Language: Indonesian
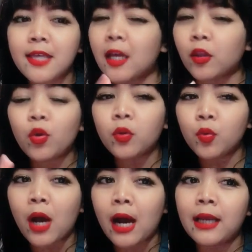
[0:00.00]
satu atau
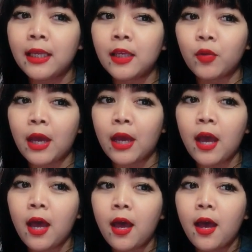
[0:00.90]
dua kali gitu ya.
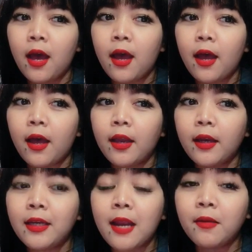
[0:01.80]

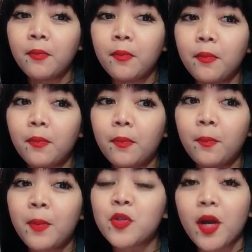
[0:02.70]
Dan
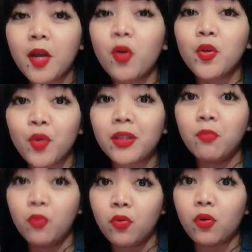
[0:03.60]
besokannya aku langsung
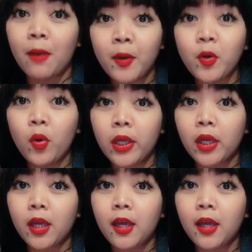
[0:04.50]
ketemu sama doi.